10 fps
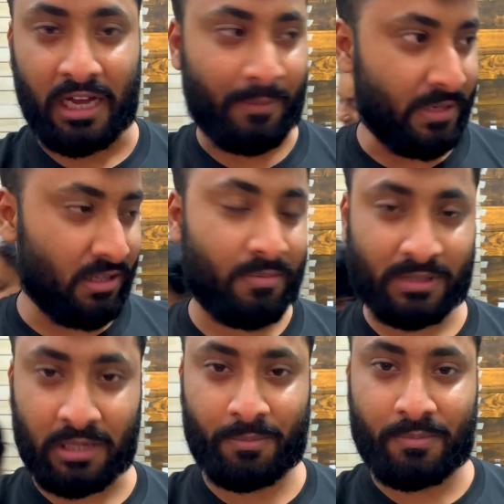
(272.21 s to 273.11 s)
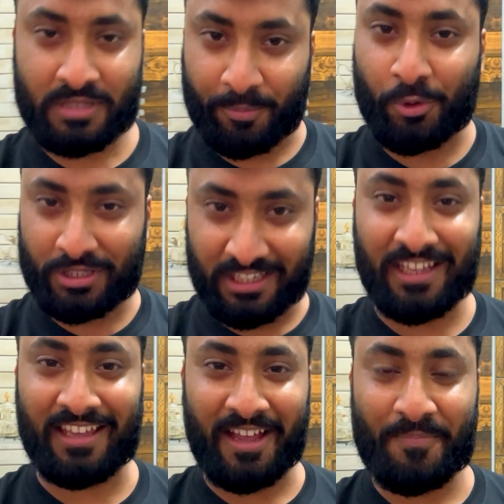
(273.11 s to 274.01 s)
अभी मतलब सब कुछ
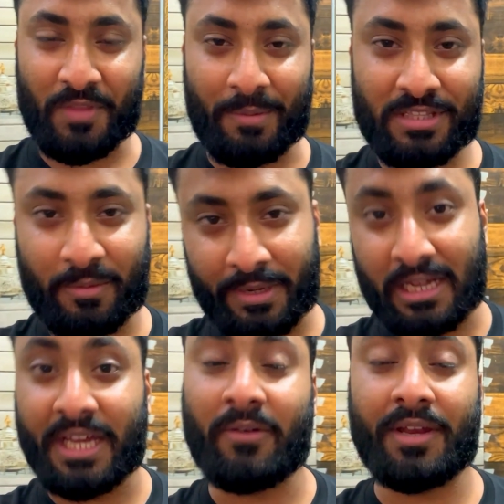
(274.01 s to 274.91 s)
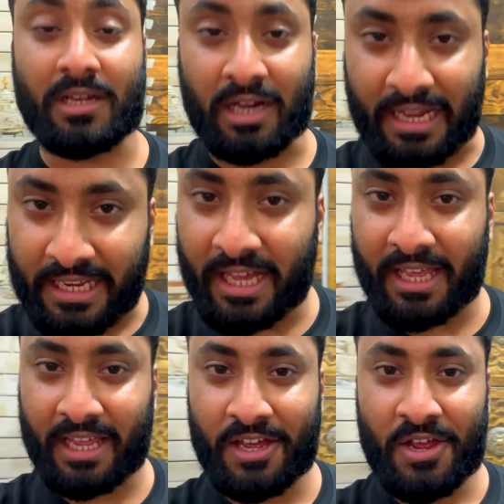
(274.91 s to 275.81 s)
ठीक है अभी सब ने खाना वाना खा लिया है